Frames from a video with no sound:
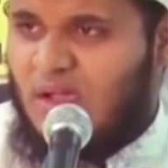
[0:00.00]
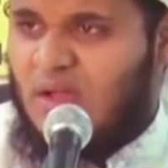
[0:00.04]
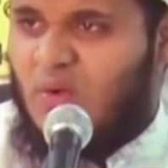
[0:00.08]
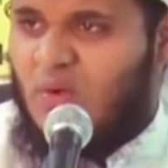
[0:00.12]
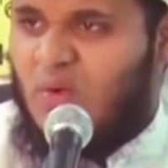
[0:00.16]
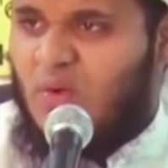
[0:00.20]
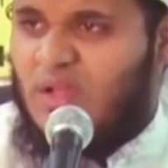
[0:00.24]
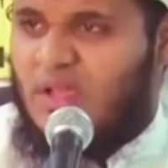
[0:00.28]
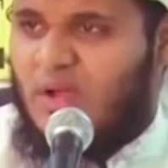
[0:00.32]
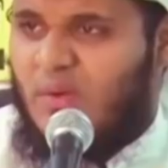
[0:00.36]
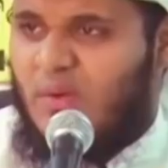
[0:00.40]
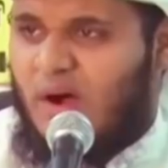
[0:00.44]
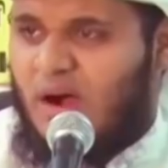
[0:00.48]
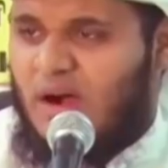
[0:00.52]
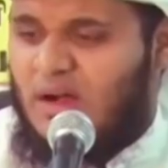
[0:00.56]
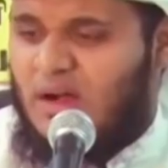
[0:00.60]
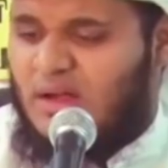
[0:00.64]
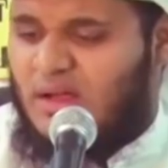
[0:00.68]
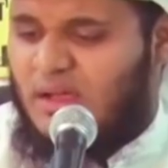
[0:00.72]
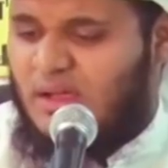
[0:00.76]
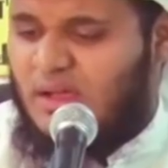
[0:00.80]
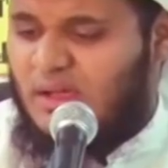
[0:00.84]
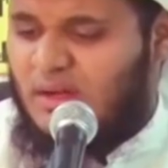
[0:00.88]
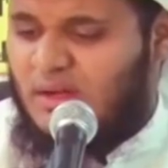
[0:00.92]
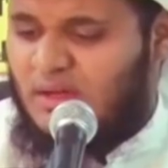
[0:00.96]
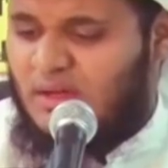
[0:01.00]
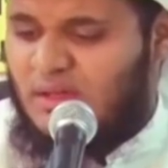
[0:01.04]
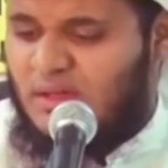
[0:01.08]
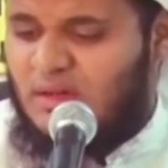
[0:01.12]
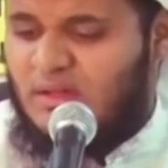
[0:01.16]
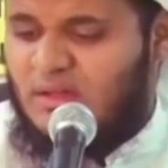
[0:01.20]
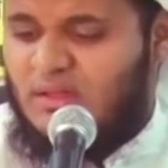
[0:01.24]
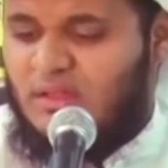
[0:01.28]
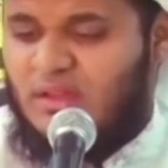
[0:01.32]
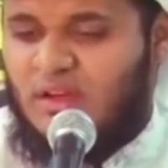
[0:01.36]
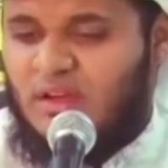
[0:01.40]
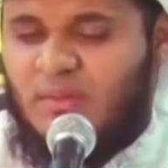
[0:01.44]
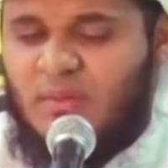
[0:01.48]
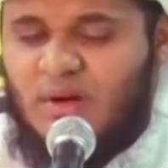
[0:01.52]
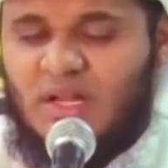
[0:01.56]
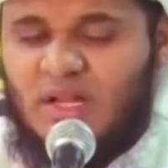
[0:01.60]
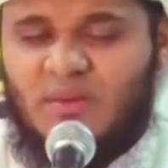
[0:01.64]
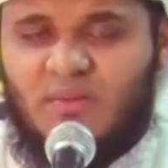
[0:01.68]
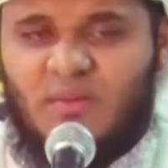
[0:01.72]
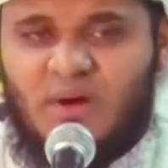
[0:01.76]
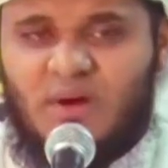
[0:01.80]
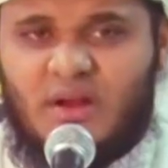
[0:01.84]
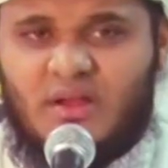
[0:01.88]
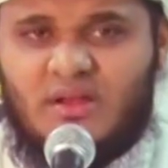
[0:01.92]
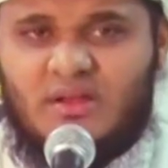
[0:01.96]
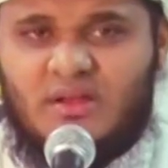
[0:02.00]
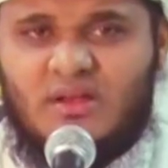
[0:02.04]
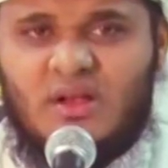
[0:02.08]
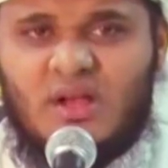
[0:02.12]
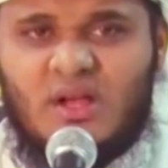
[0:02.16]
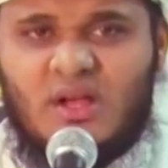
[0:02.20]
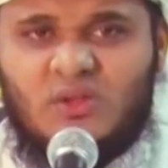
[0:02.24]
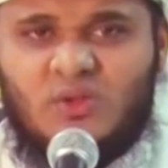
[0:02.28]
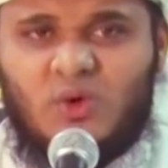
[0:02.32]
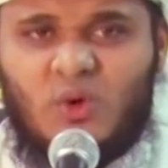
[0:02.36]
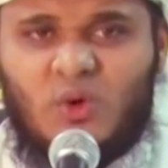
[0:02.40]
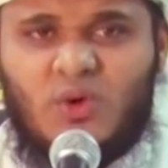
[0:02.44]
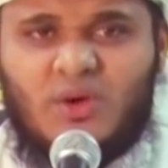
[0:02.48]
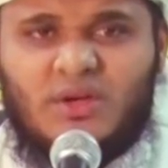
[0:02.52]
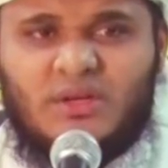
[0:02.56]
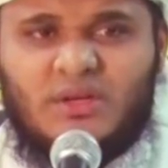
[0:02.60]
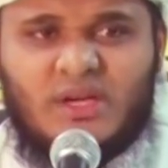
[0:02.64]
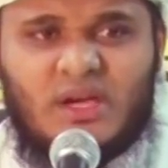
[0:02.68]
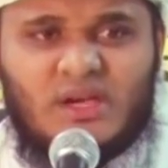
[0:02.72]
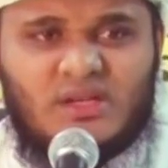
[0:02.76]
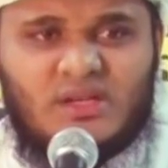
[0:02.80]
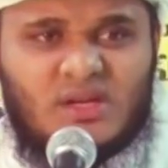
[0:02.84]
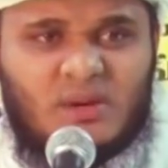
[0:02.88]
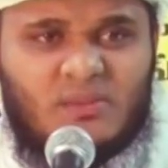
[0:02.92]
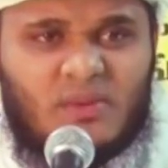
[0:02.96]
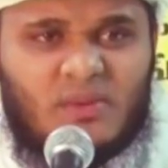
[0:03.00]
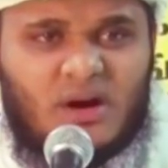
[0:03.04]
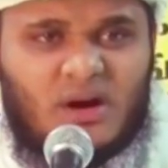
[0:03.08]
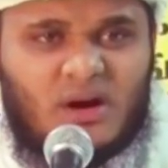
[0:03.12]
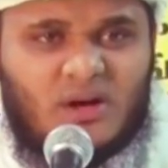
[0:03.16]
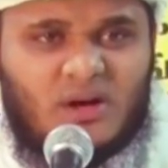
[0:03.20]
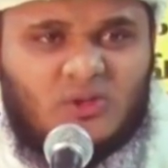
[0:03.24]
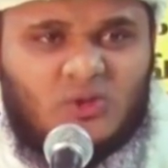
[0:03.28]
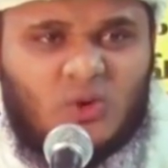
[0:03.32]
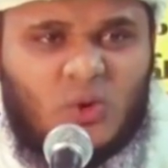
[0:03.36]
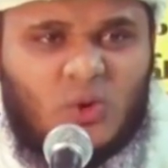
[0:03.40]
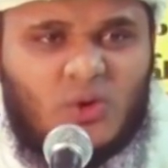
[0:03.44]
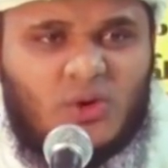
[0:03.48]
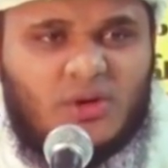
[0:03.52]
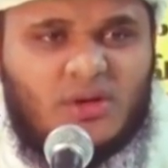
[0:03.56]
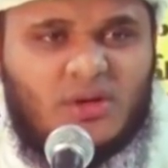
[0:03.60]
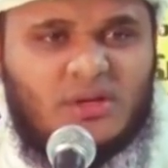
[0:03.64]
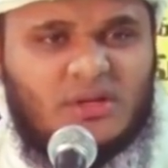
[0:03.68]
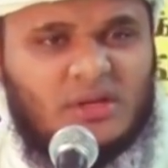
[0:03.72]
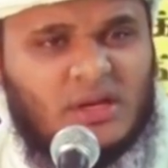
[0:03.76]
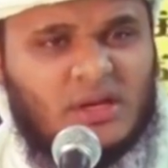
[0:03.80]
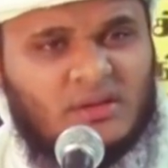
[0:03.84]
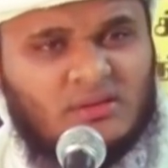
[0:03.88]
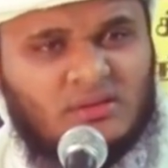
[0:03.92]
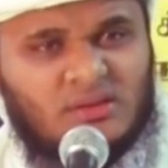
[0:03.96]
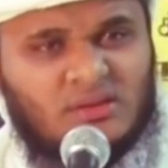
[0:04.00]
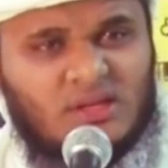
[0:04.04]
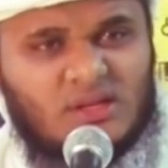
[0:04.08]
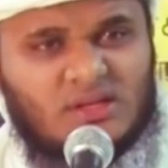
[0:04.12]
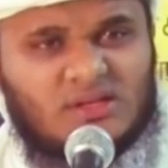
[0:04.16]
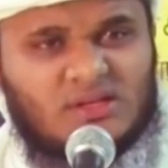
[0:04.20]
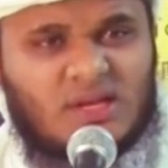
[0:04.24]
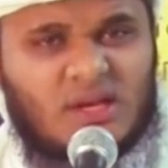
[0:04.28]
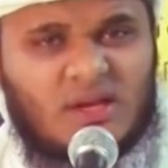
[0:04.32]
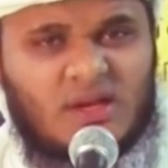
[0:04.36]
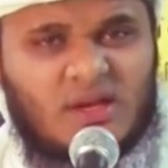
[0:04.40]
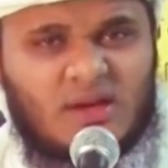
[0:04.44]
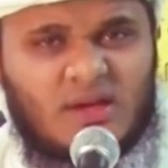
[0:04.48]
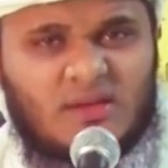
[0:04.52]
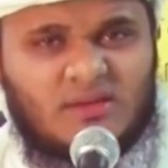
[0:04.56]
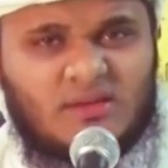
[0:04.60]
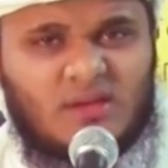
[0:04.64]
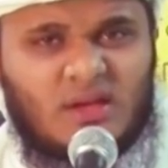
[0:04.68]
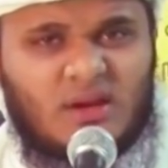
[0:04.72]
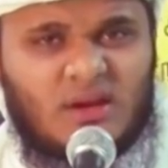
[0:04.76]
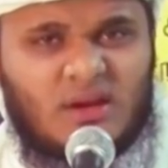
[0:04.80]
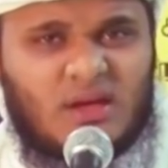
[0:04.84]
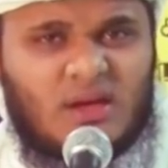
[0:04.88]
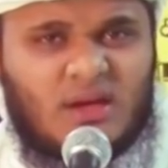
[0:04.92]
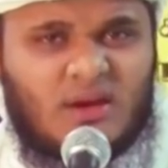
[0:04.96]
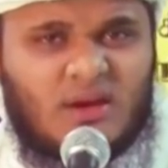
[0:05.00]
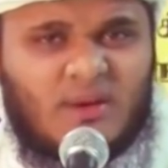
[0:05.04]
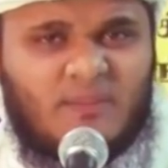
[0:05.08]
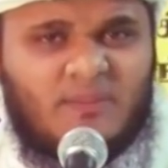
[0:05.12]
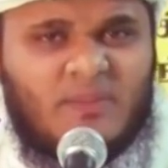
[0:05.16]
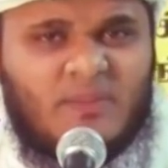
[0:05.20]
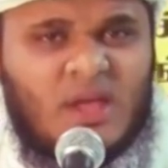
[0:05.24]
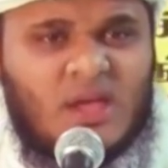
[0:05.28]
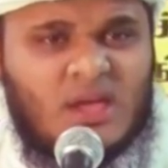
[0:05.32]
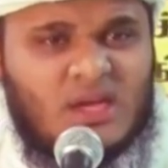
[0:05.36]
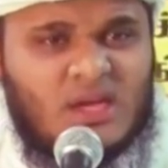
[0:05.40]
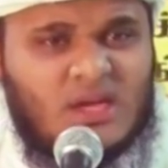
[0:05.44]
என்னுடைய வாழ்க்கையில் இறுதி நிமிடம் வரை தொழுகையை ஜமாஅத்தோடு எந்த சேர் எந்த நேரம்